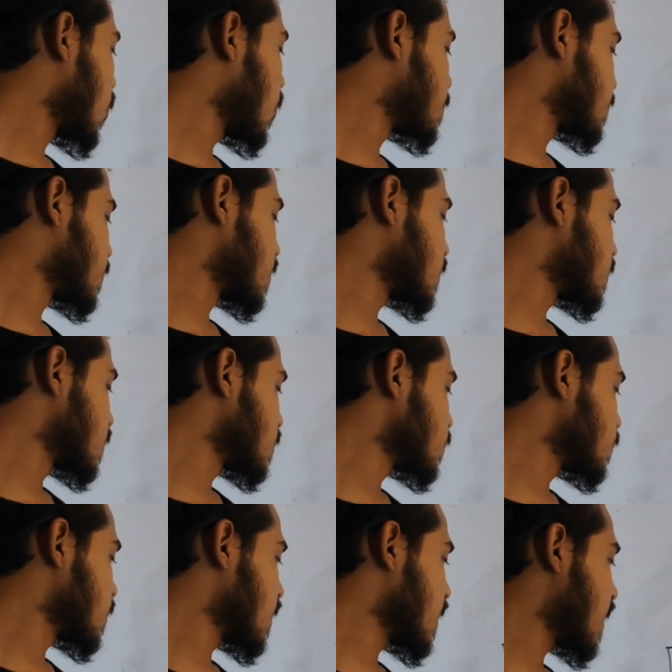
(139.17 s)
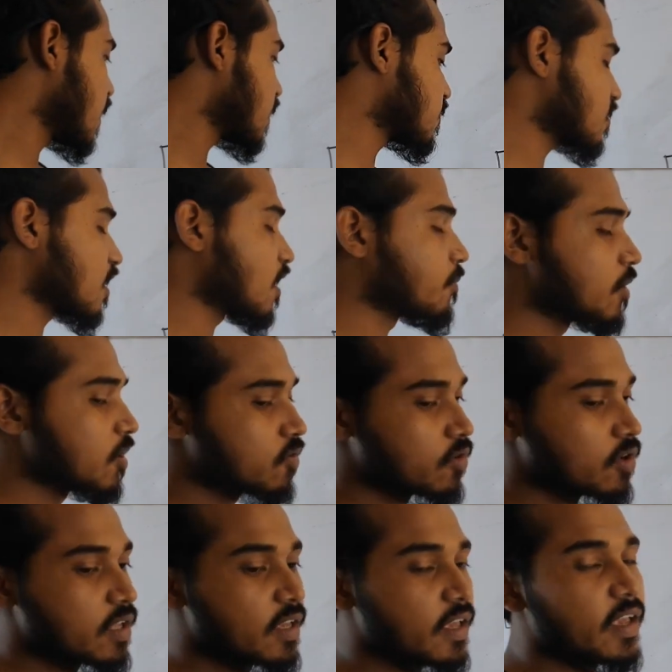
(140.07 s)
অপটেটিভ
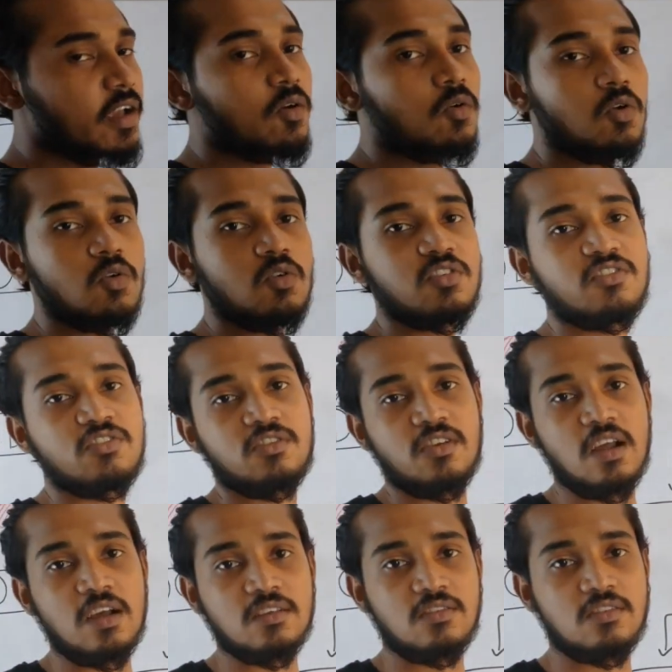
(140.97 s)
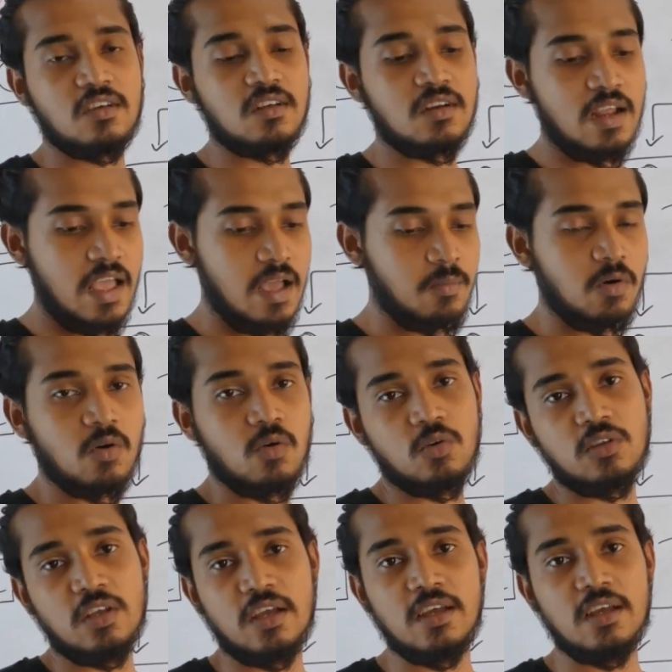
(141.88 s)
এক্সক্লামেটরি এগুলোর স্ট্রাকচার এবং
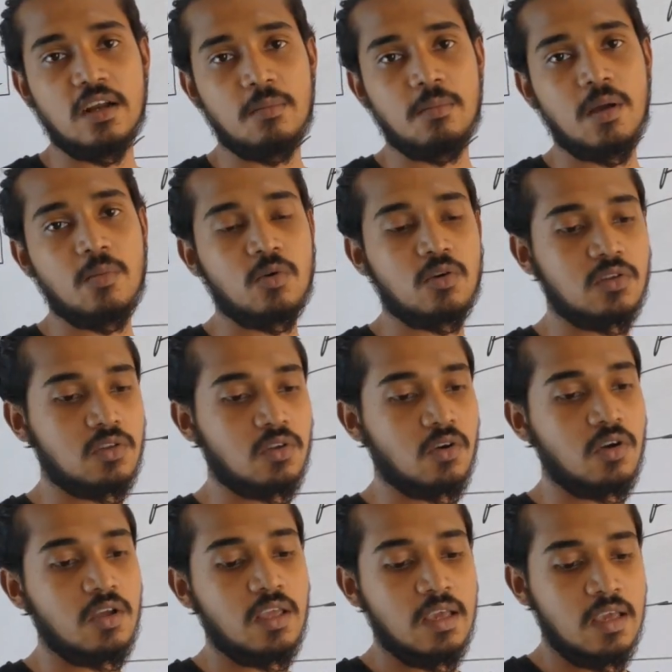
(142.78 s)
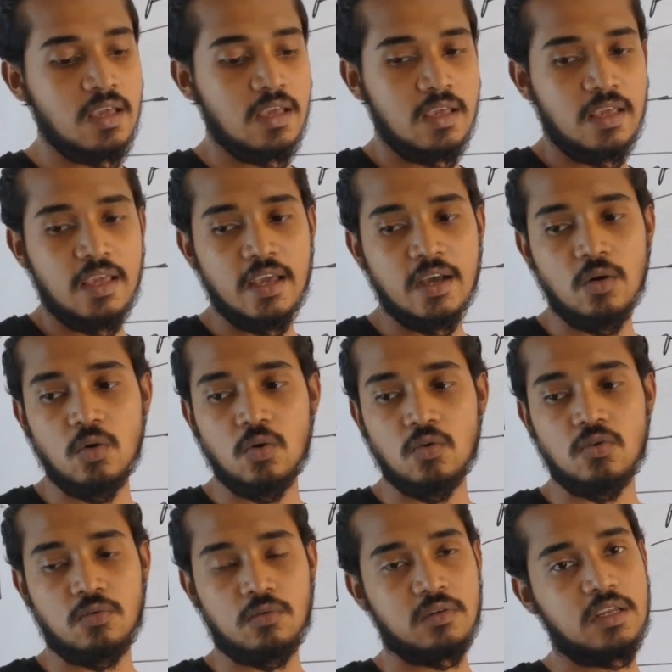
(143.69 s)
কোথায় এরা ব্যবহৃত হয়
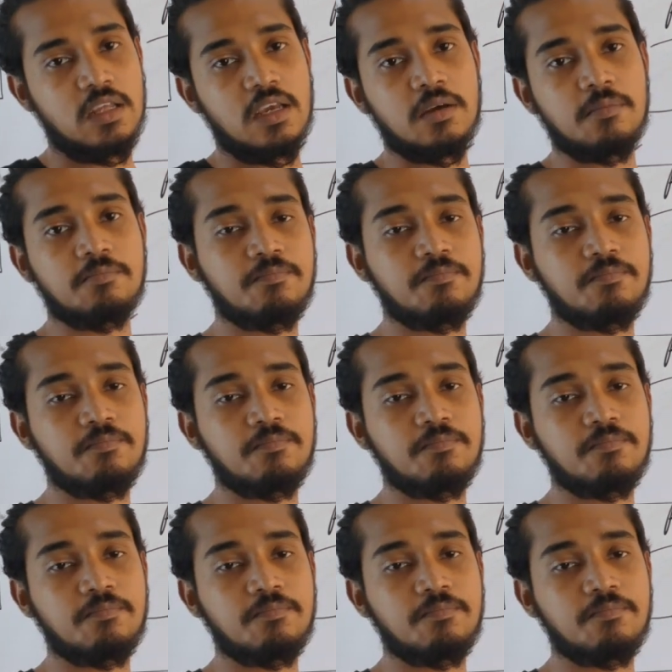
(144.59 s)
এগুলোর নিয়ে